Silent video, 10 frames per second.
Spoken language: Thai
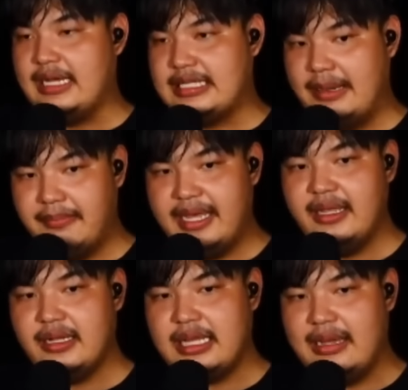อยากทำ
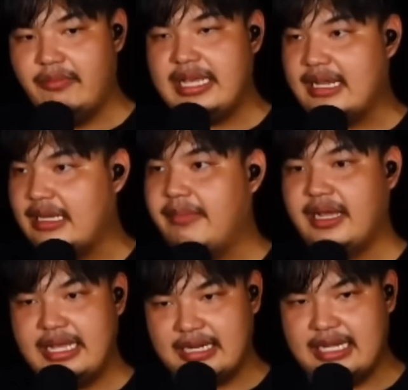ไหมก็ถามว่าอยาก
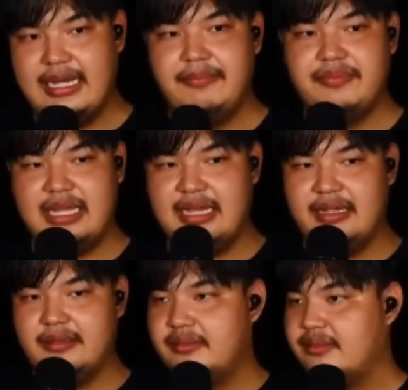ทำไหมก็อยากทำ
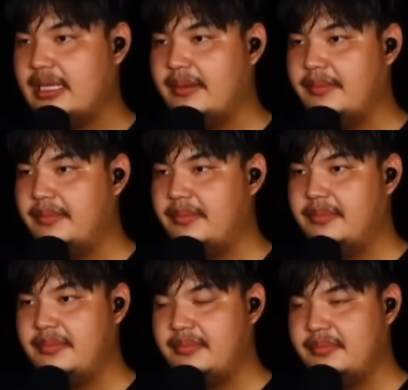แต่แต่
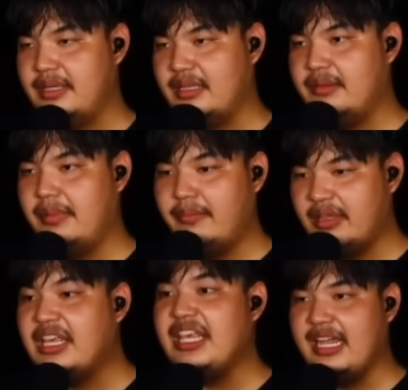แต่
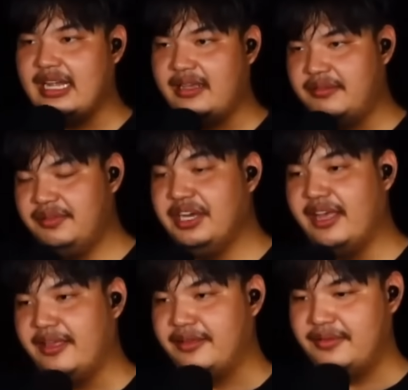ไม่ขี้เกียจอะ
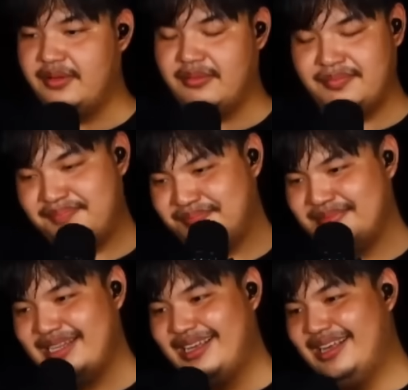เหนื่อย
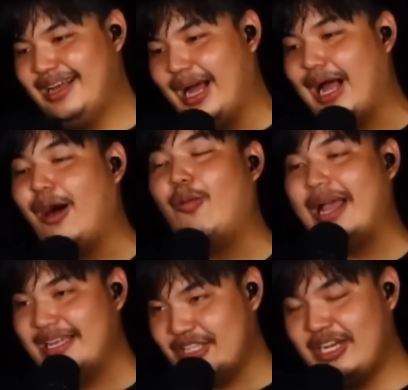
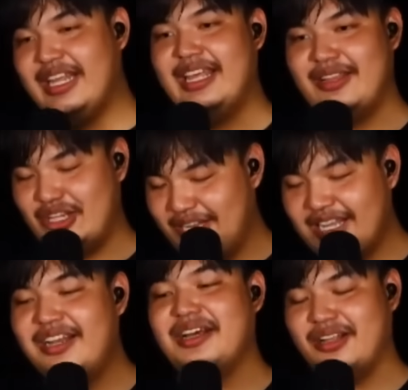เอาไว้ตอนนี้ต
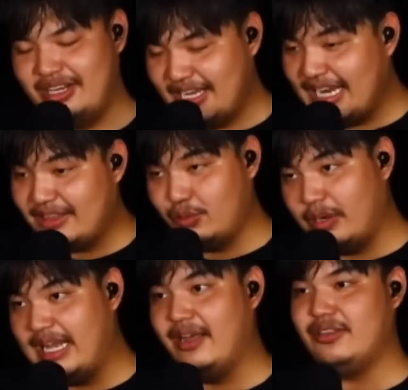อนนี้ก็ตอนนี้ก็รัด
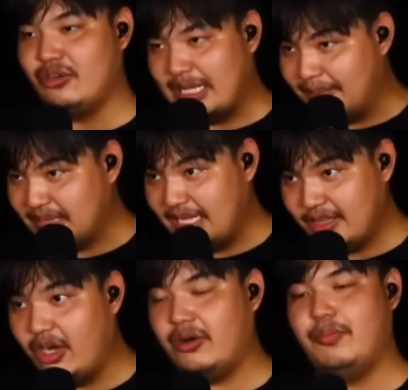ตัวแล้วต้องทำ
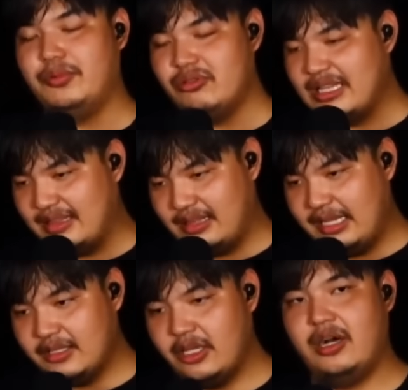ติ๊กตอกผมต้องตัด
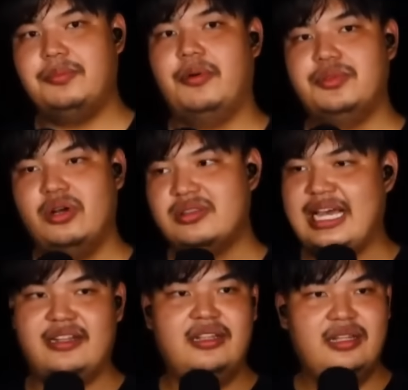ติ๊กตอกผมต้
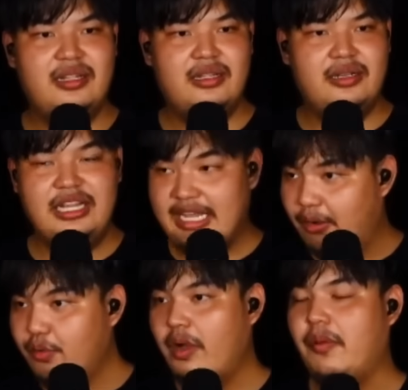องตัด
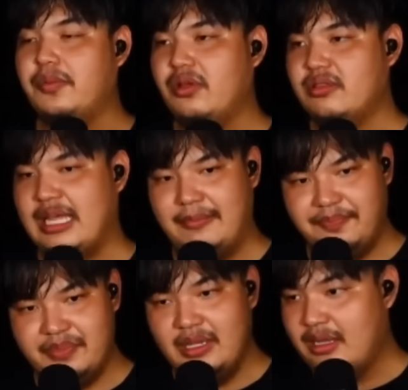เดี่ยวด้วยผมต้อง
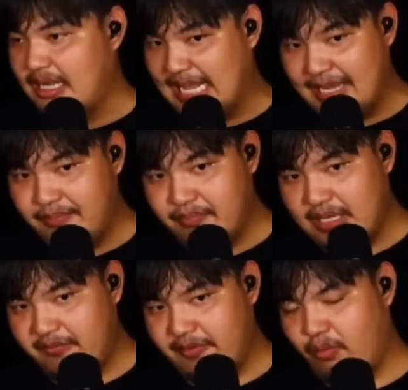ทำไล
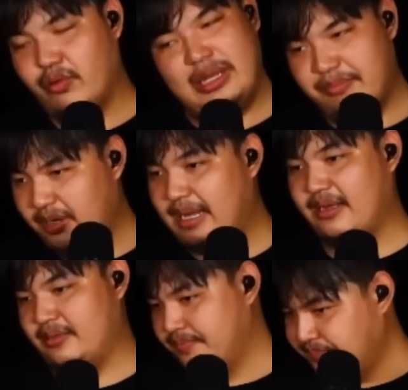ฟ์ในโอ้ทำเย
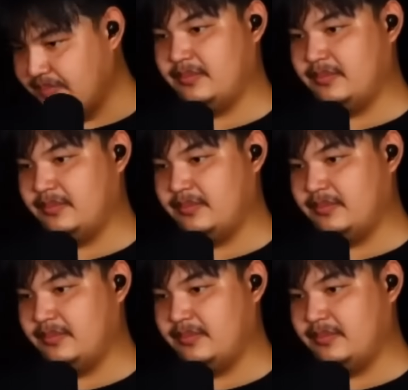อะมาก